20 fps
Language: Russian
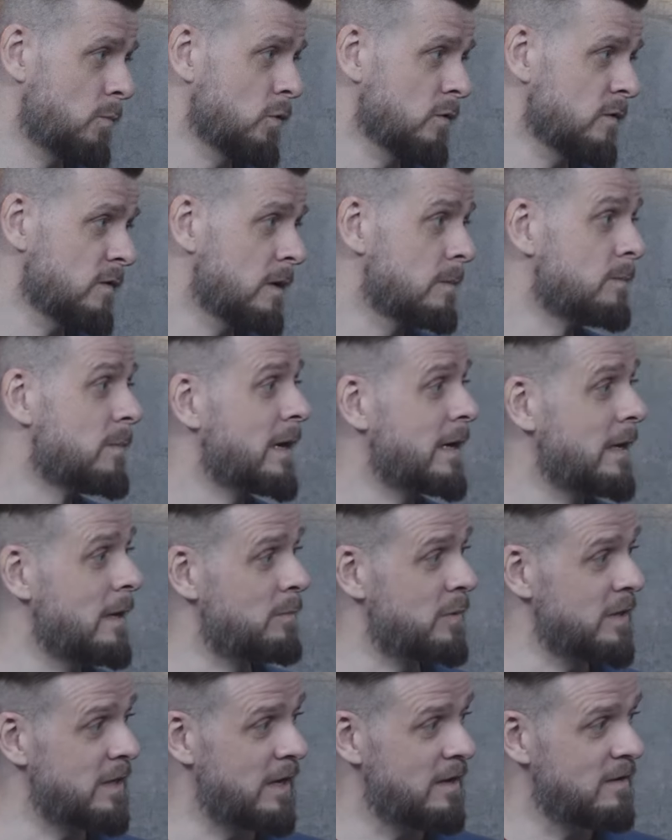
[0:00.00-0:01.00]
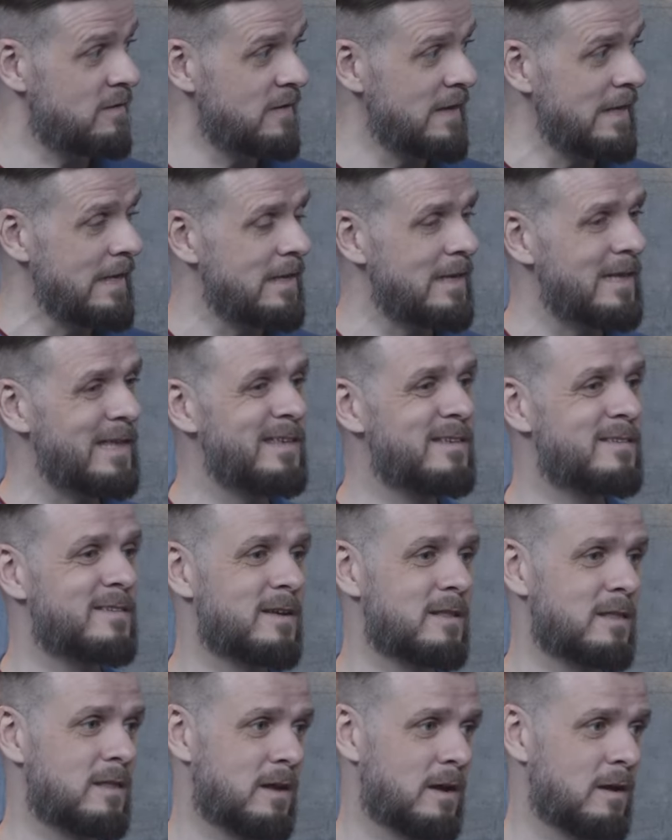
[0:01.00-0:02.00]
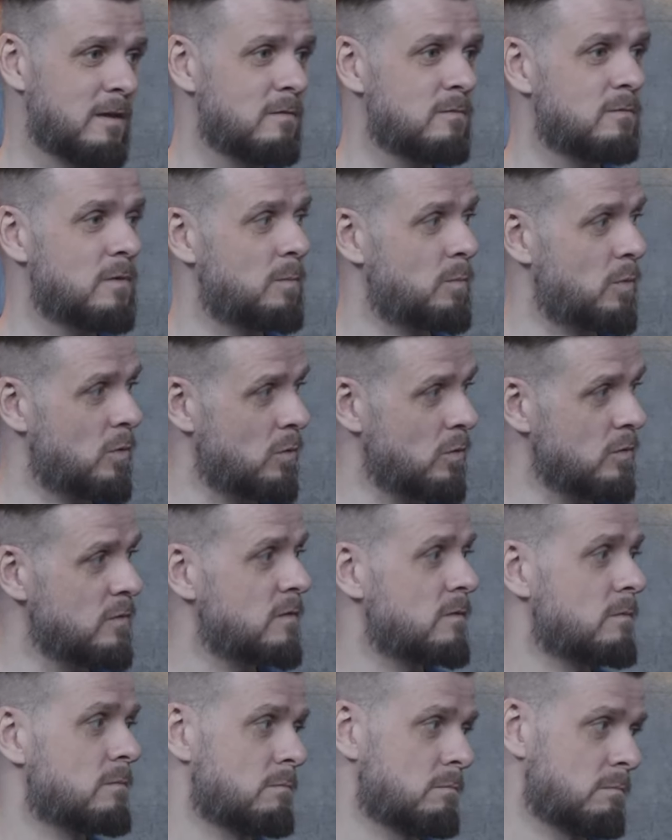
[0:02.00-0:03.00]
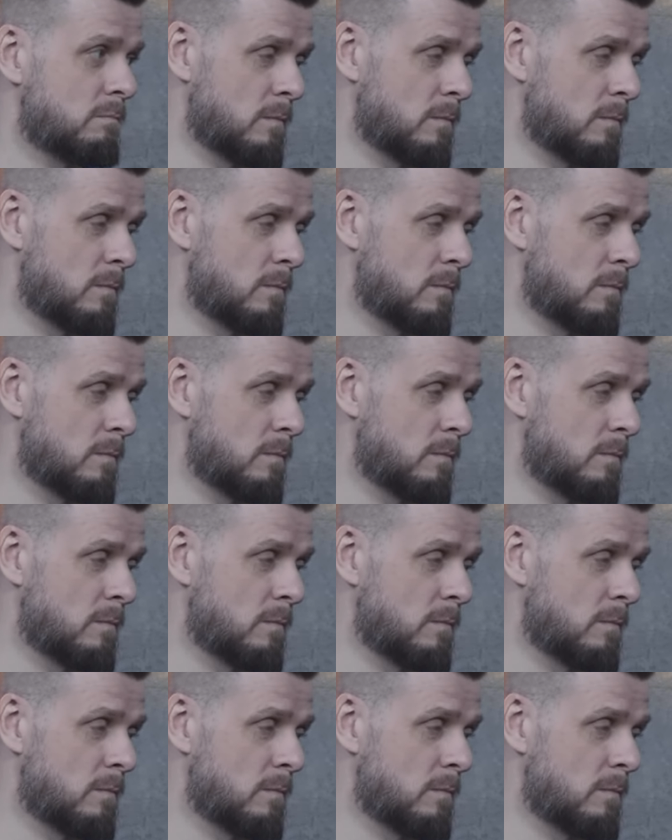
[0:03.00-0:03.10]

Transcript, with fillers: постер, могли подойти и задать вопрос